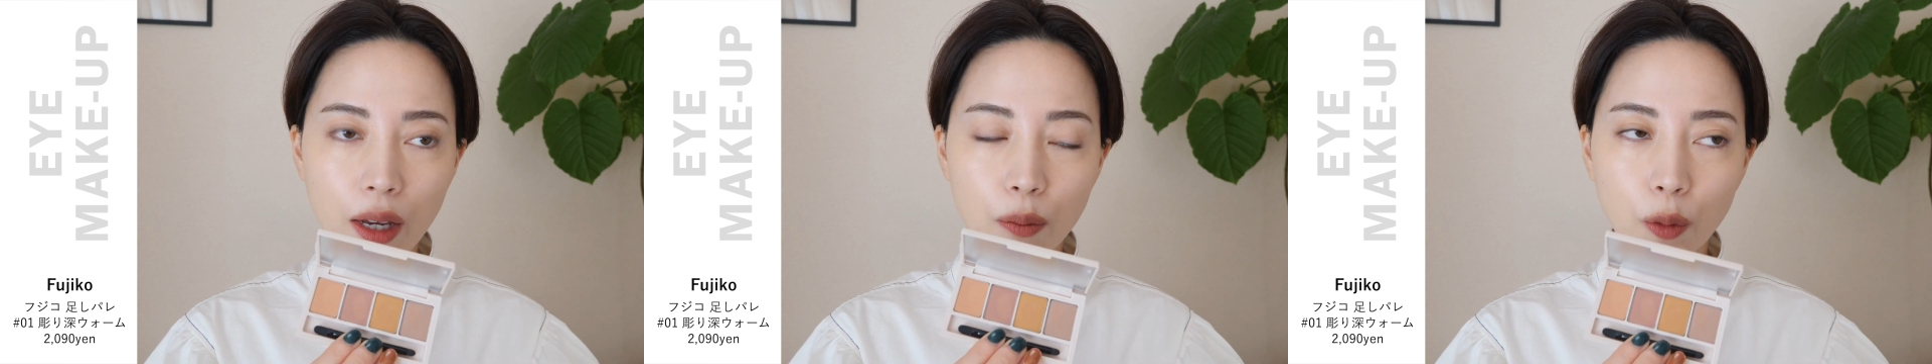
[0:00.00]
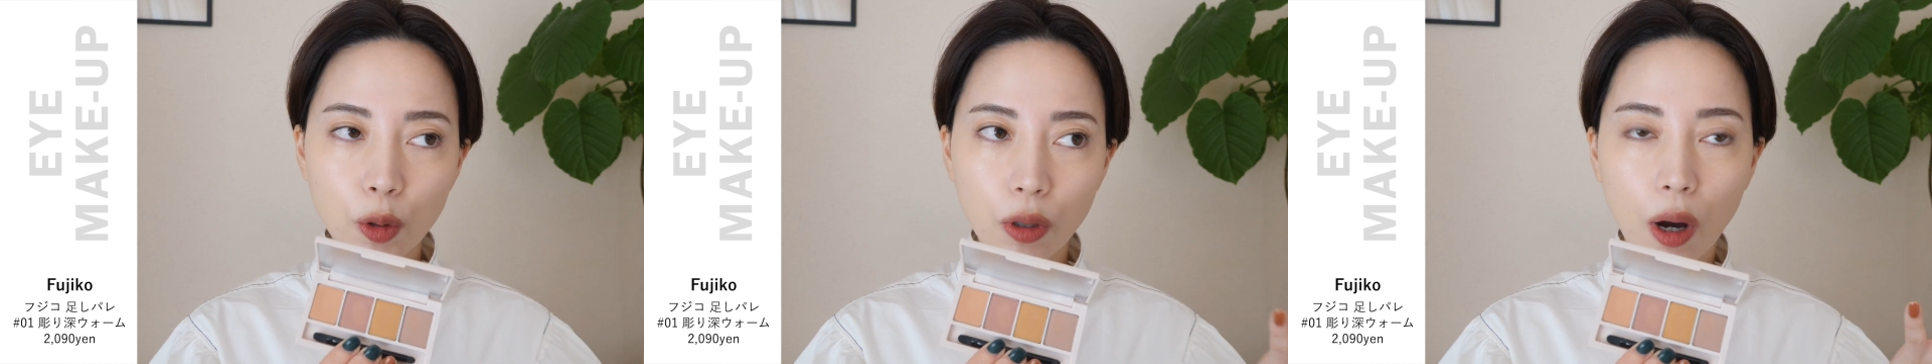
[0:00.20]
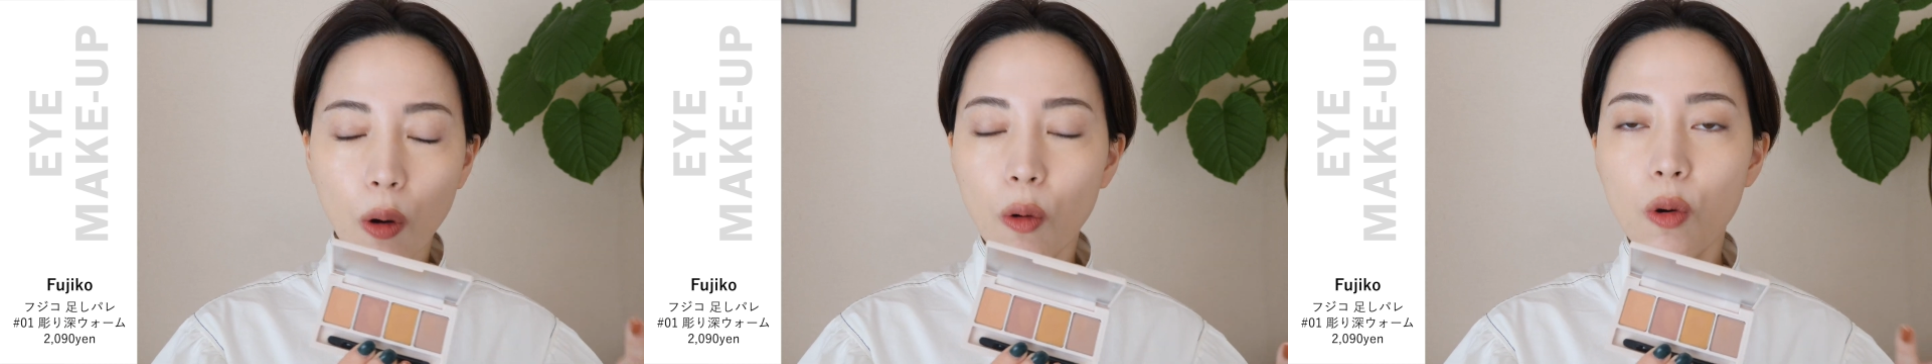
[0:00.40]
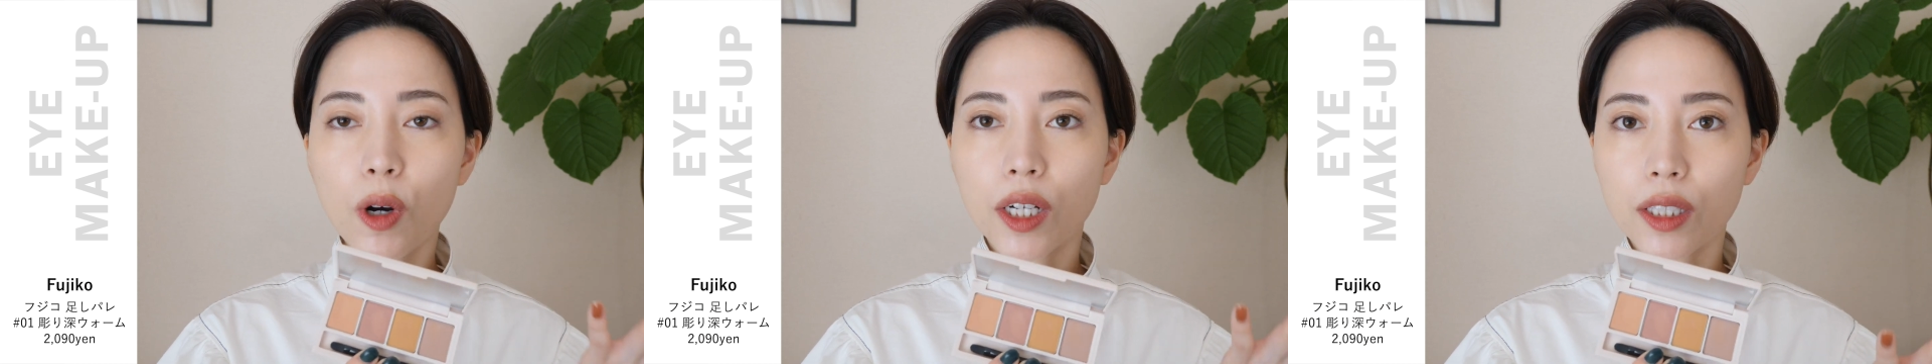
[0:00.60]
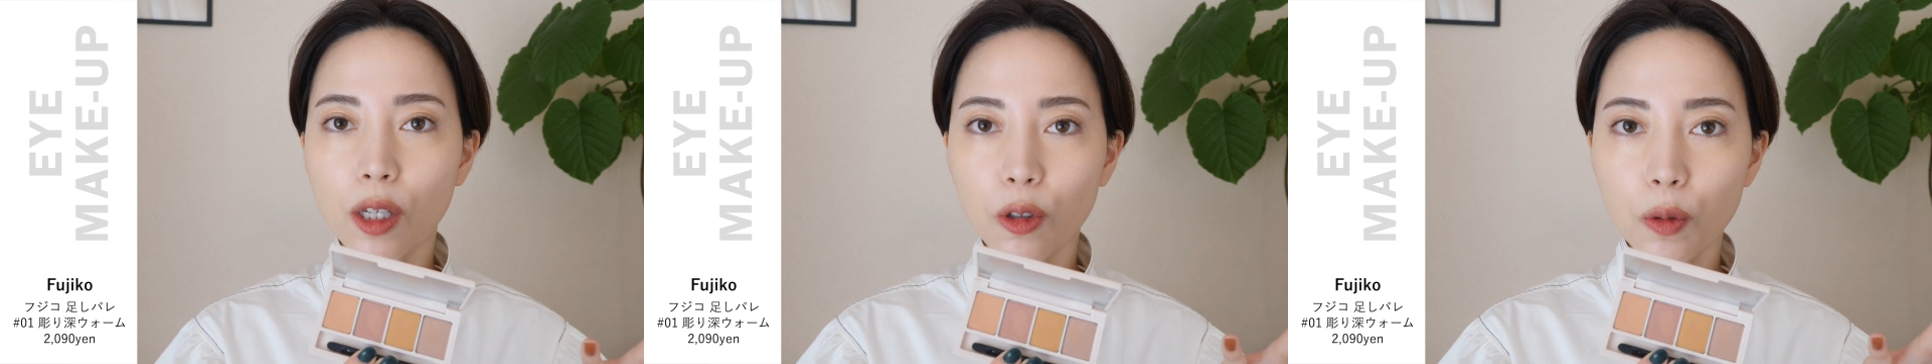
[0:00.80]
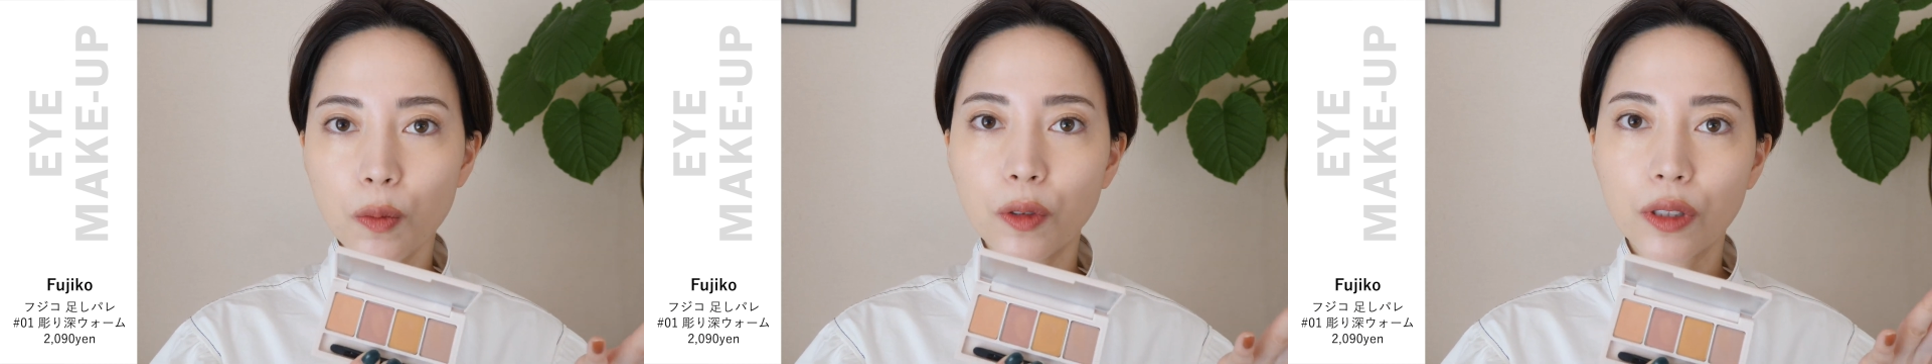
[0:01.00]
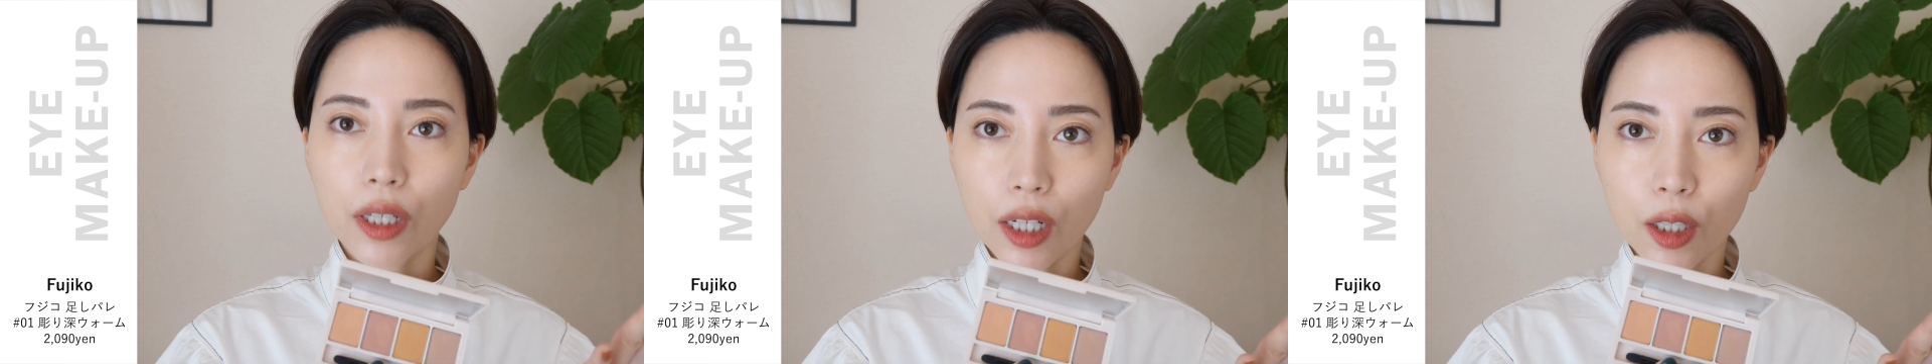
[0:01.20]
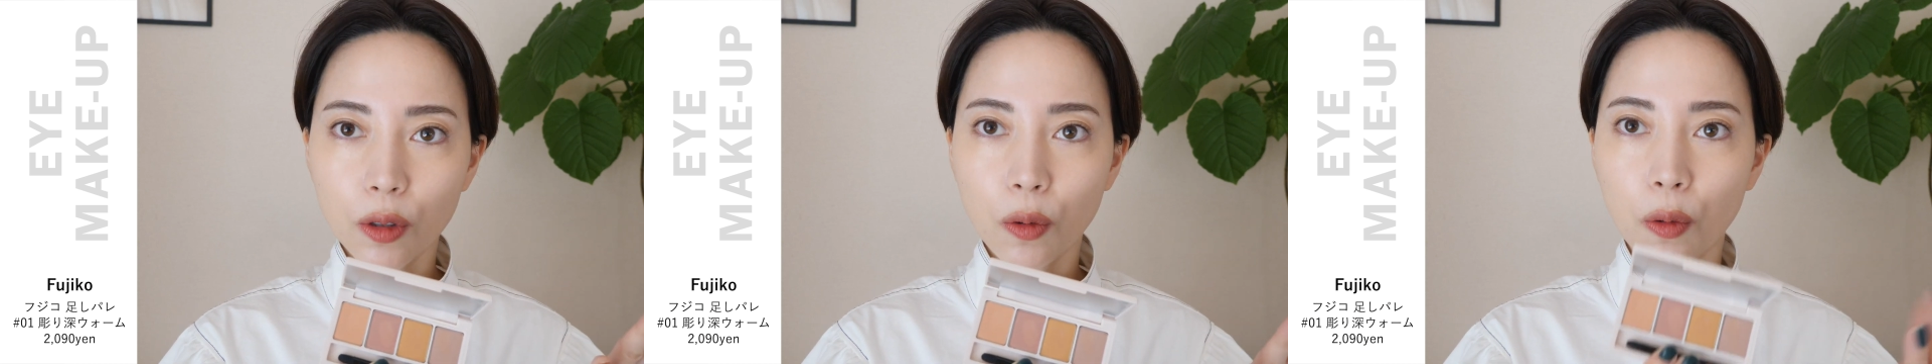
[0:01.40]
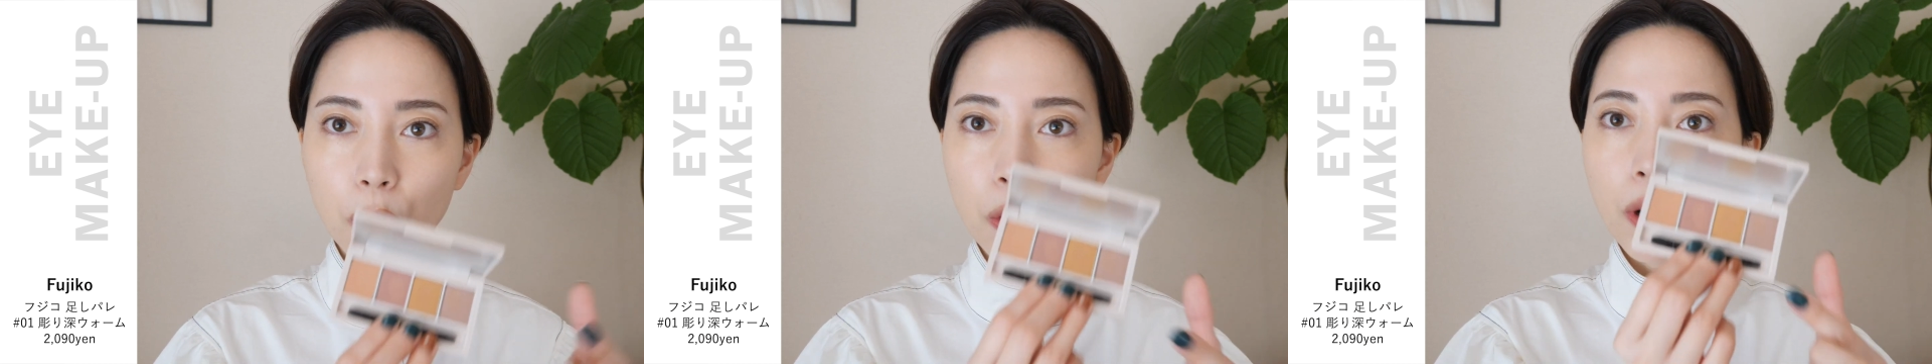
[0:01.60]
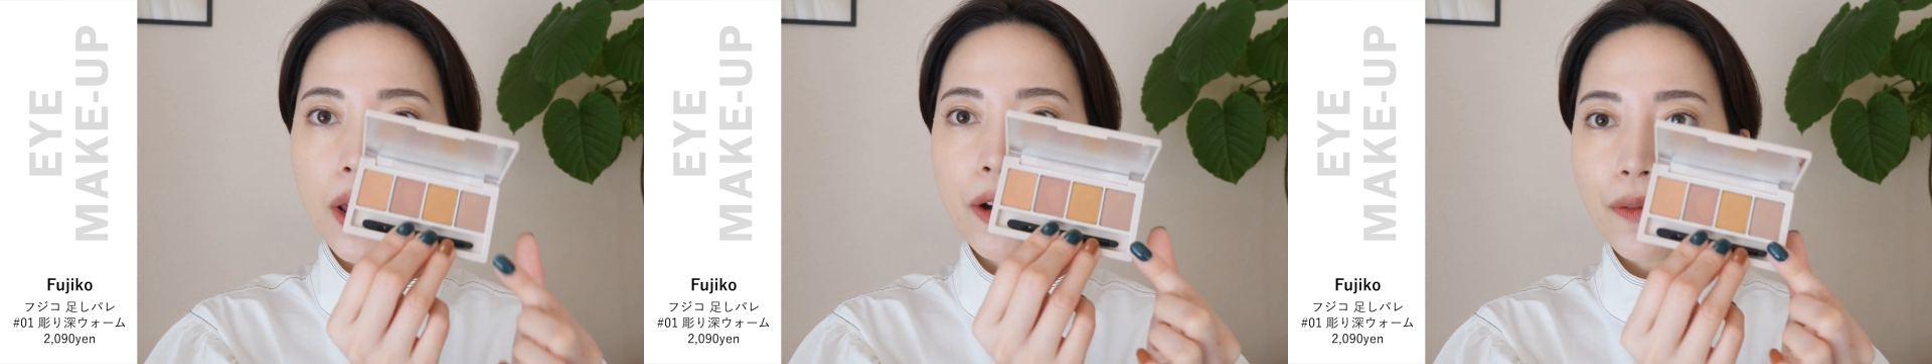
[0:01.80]
ものが多かったと思うんだけど
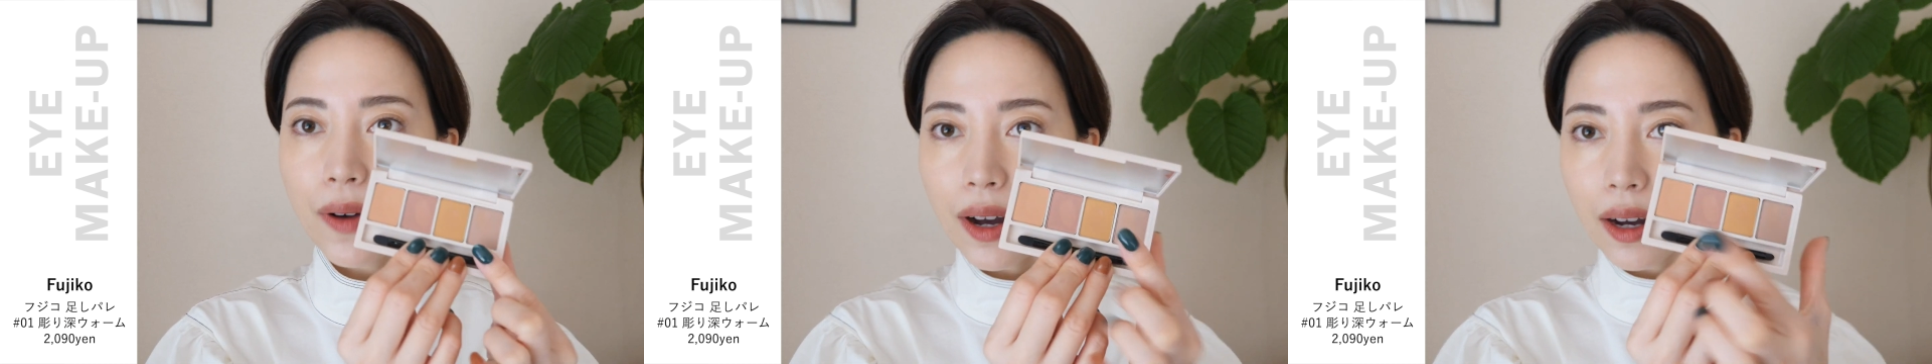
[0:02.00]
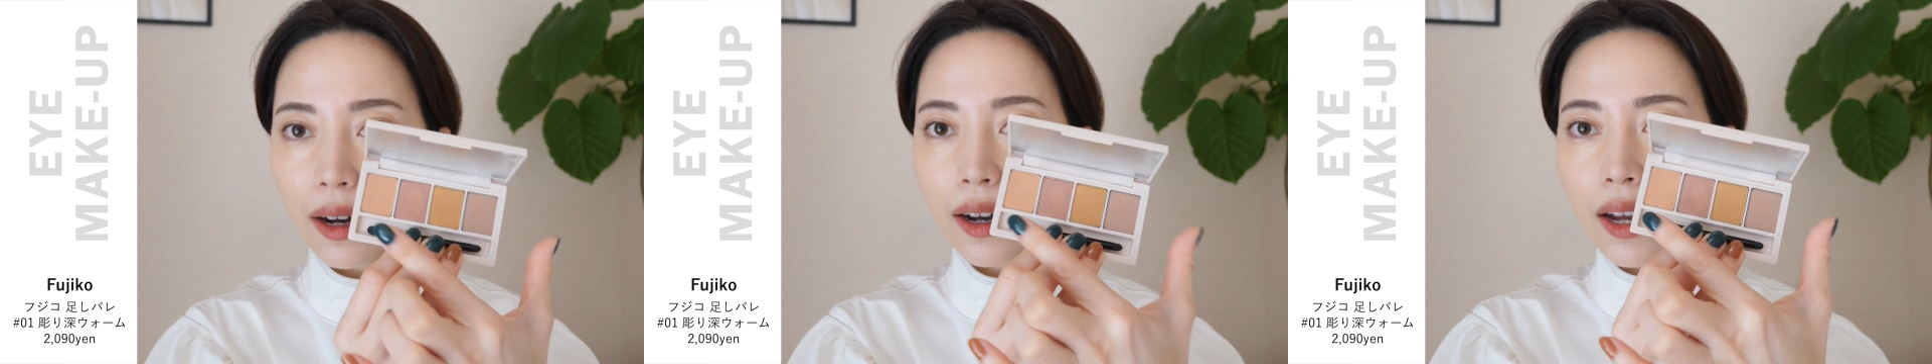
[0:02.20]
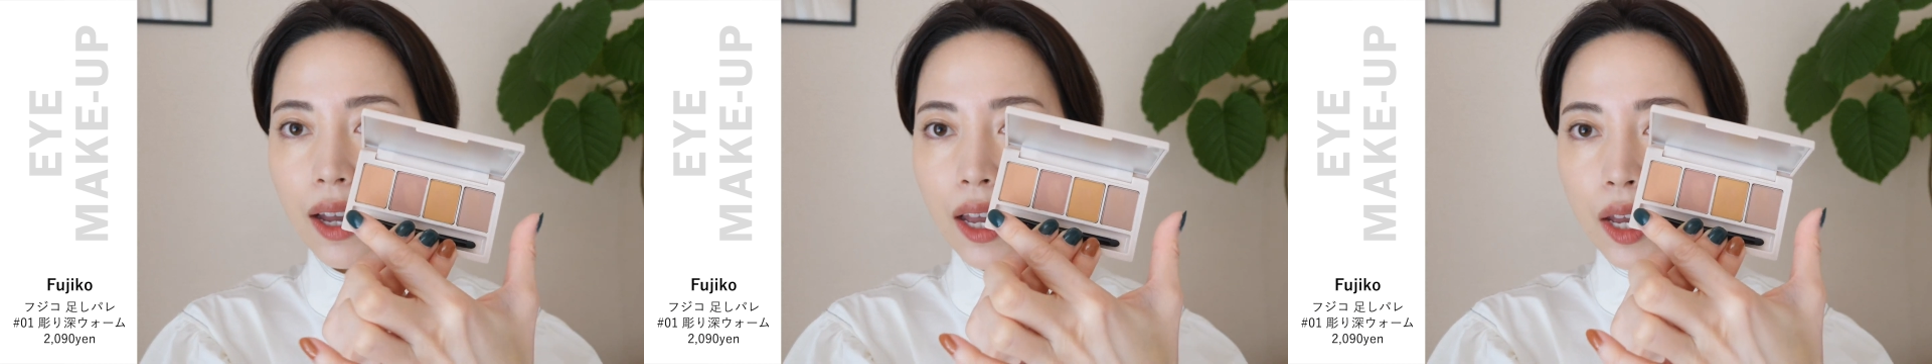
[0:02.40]
これは